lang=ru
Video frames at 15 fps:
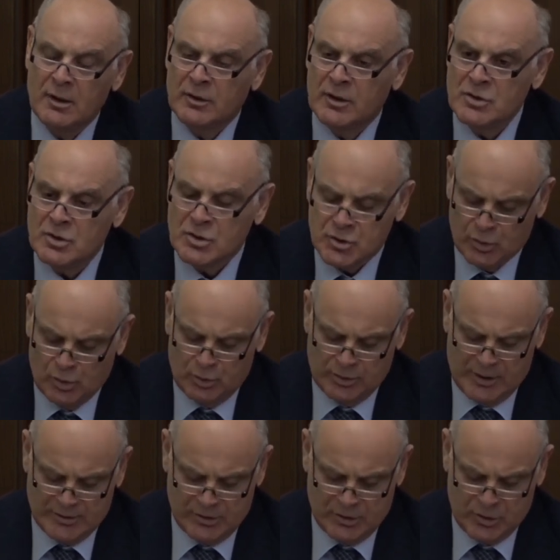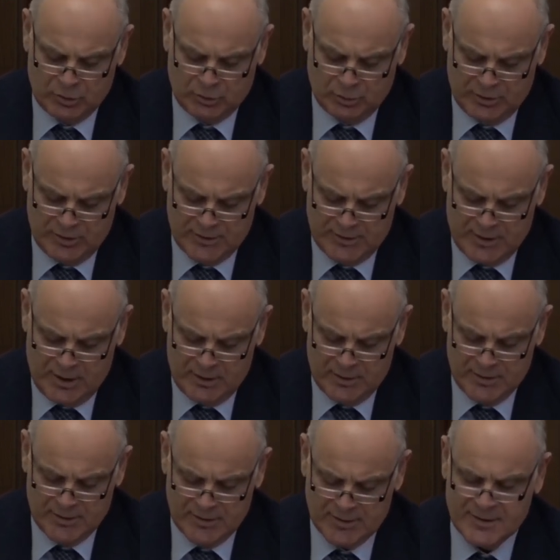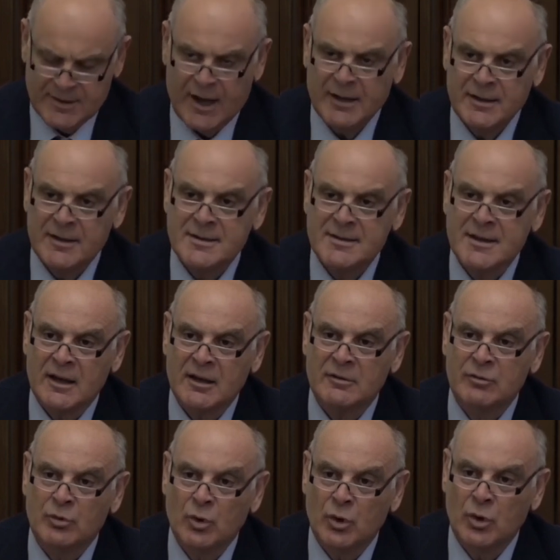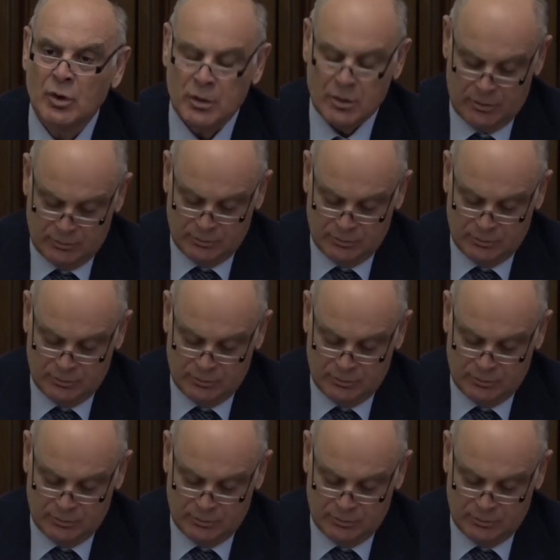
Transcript: Значит, что у нас еще тут осталось? Здание Закво,